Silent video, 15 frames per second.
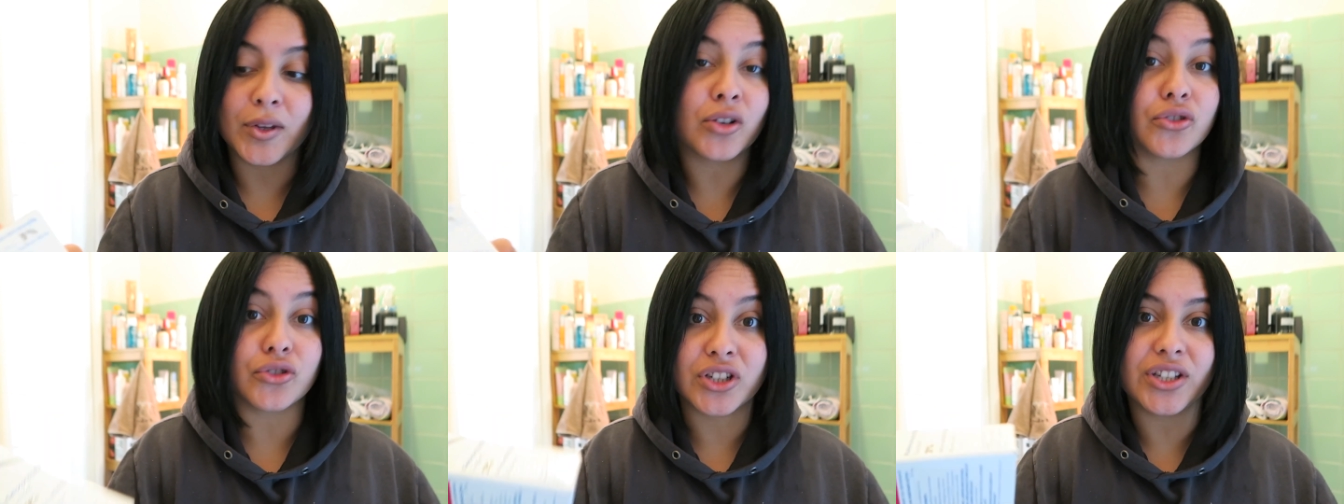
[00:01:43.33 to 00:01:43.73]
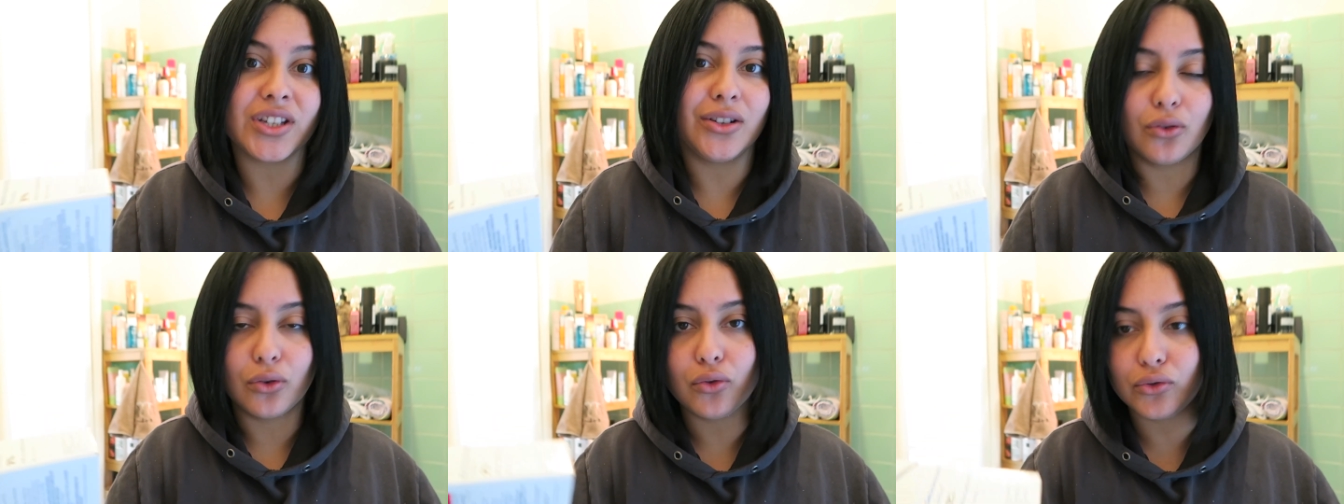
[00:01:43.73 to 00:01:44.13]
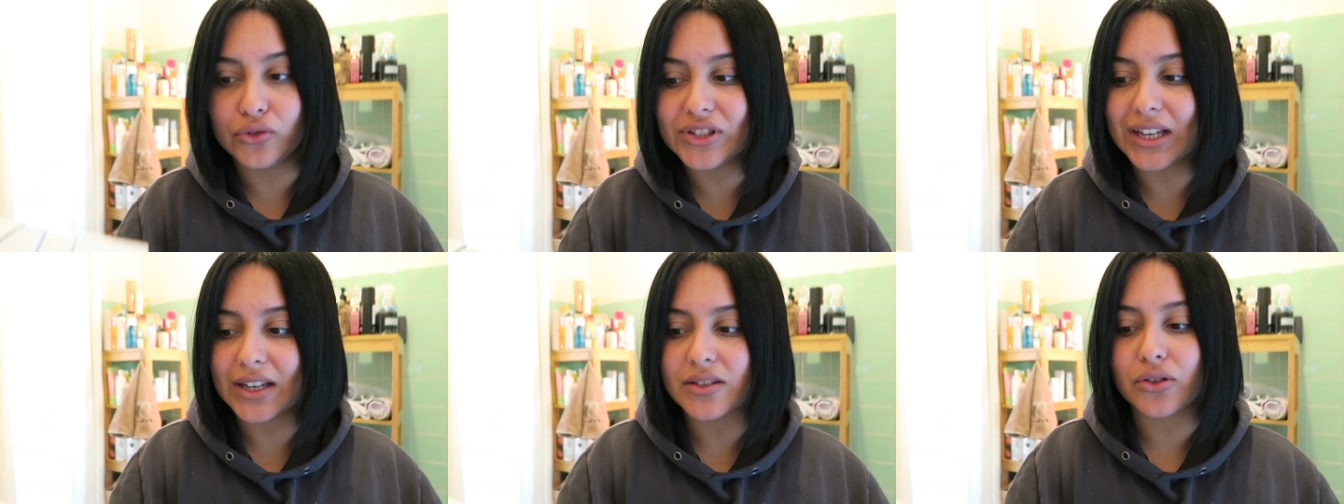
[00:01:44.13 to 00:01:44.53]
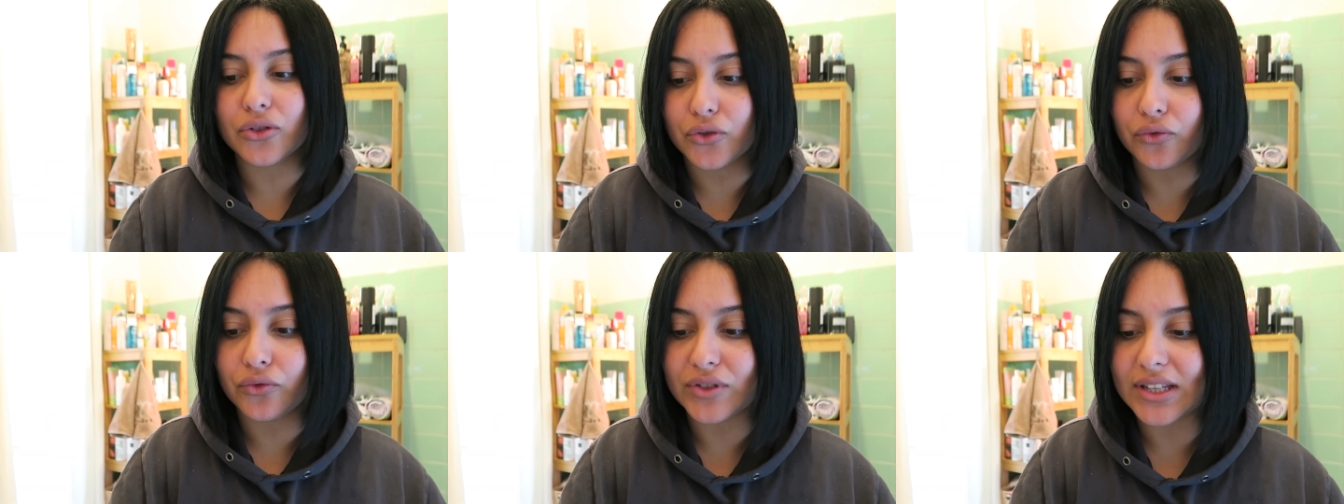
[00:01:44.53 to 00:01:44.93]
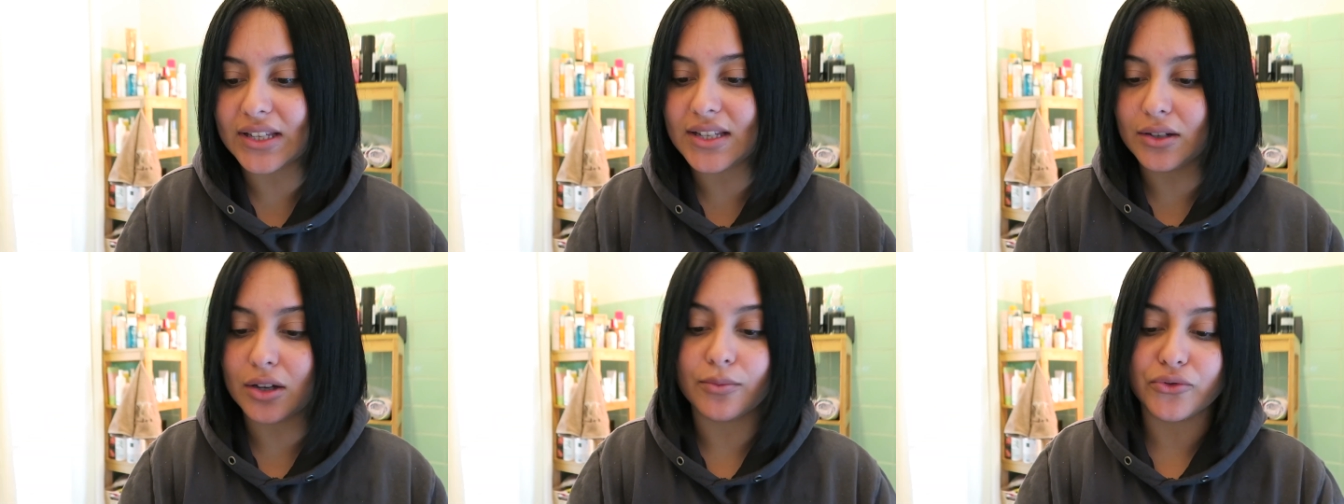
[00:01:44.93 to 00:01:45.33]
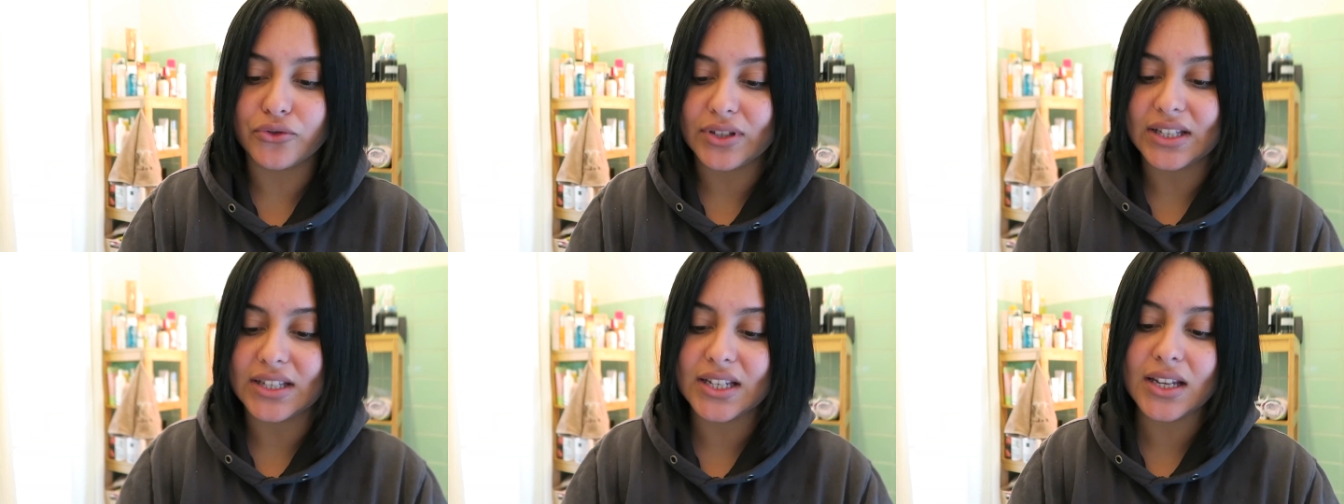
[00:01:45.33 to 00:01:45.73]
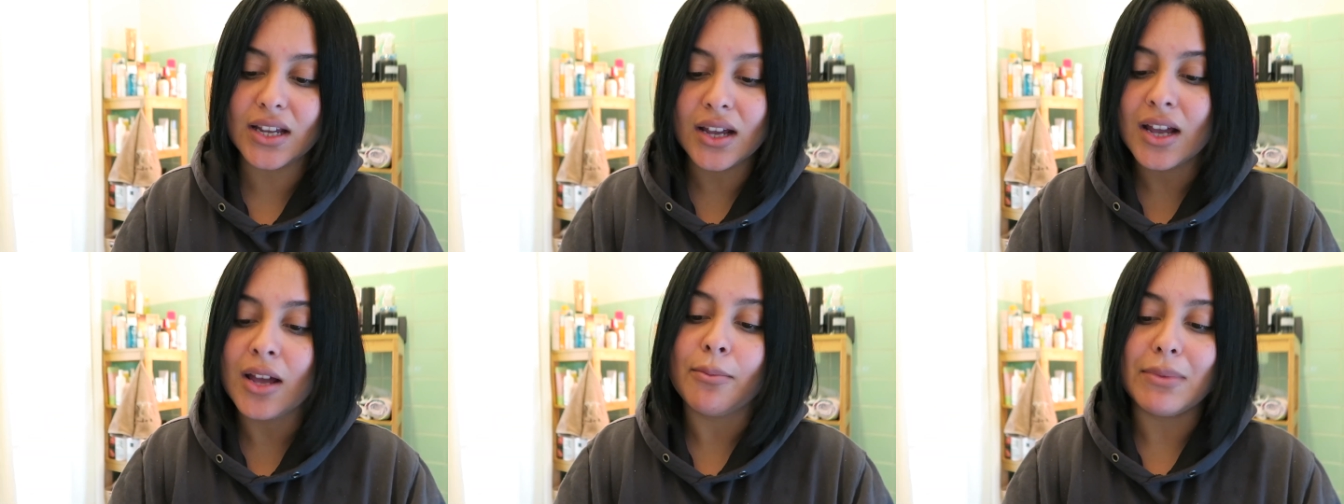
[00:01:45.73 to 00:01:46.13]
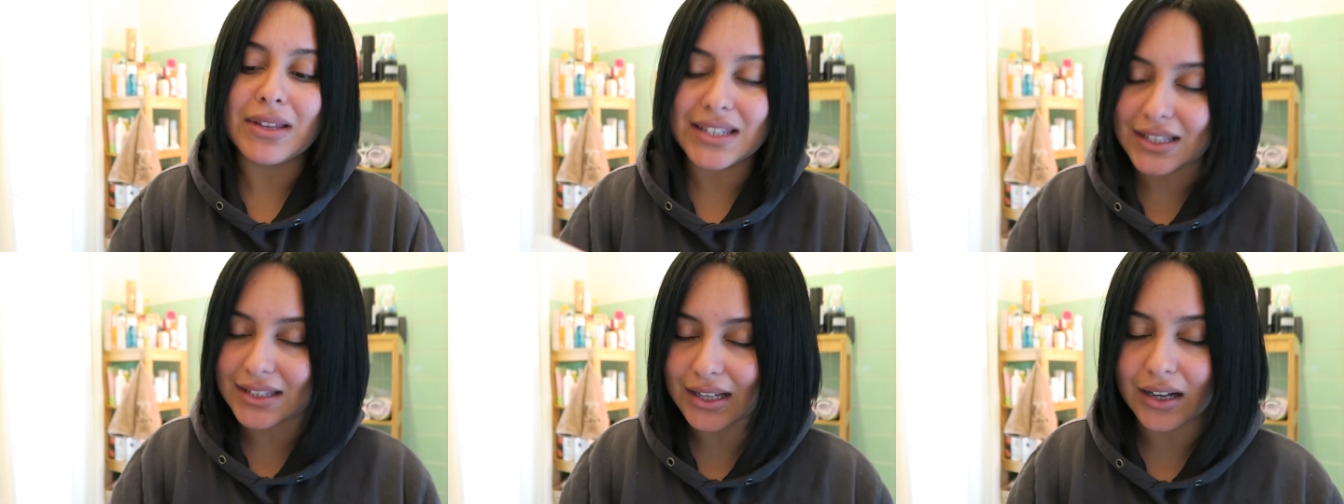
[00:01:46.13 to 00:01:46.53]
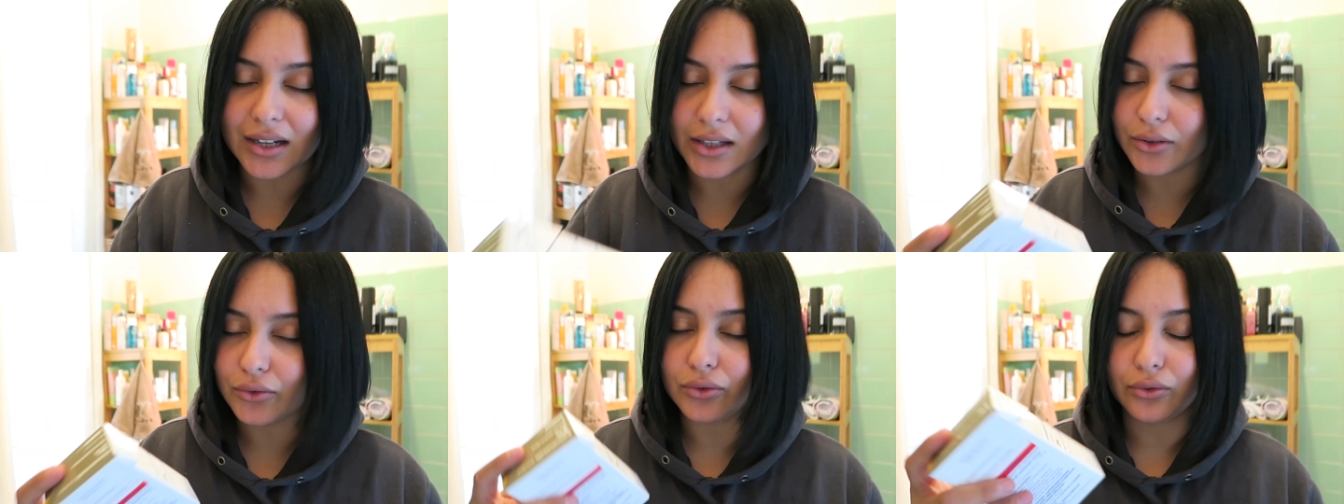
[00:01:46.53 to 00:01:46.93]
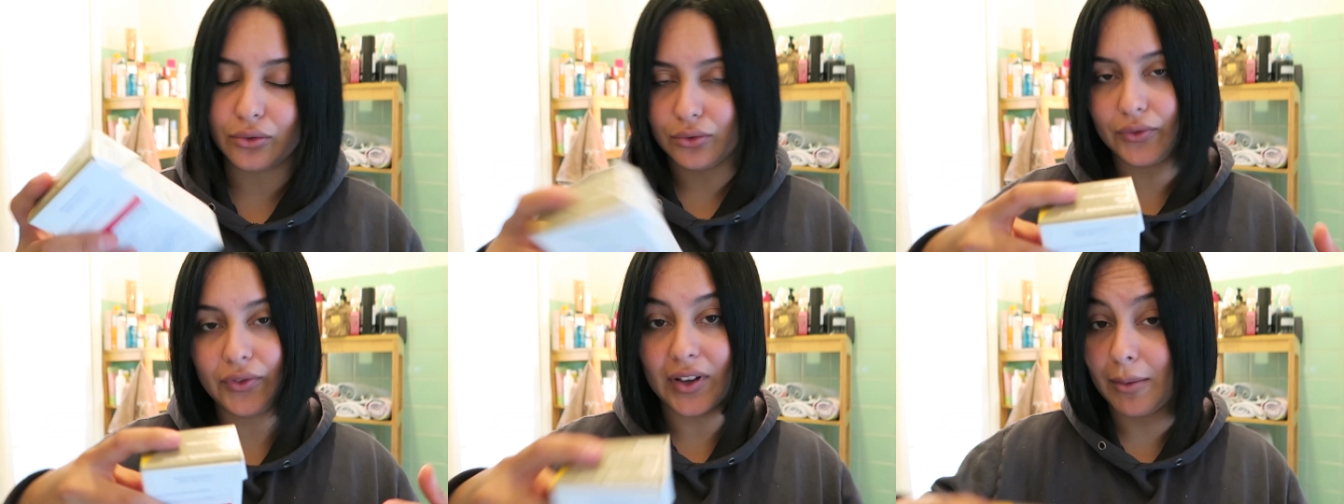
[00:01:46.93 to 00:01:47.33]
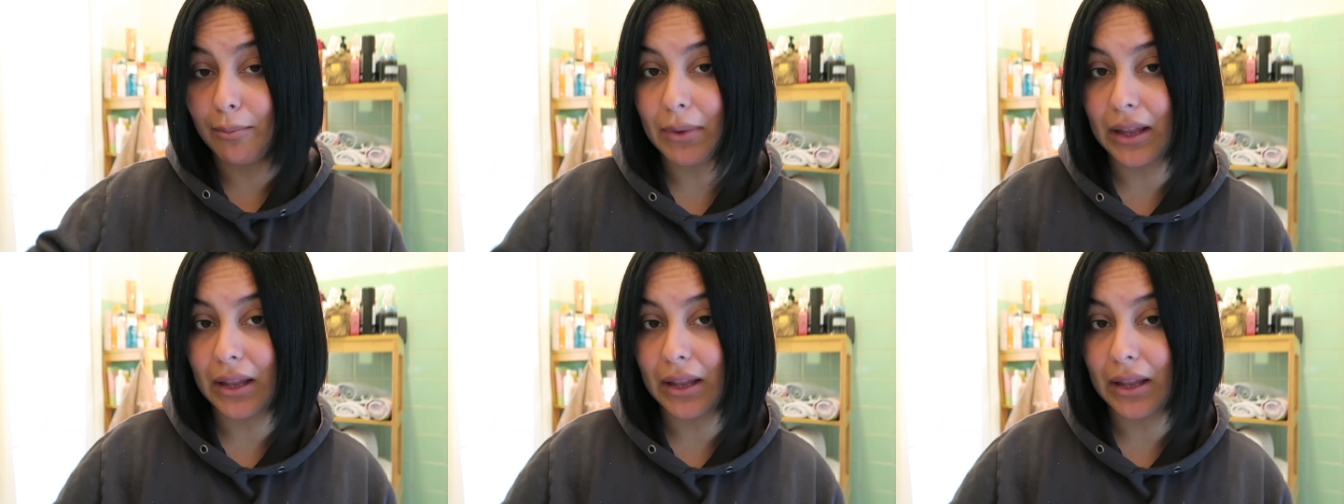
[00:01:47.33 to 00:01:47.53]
quand j'ai des gros coups de stress quand je vous ai dit comme je vous ai dit mais ça sert à rien de le faire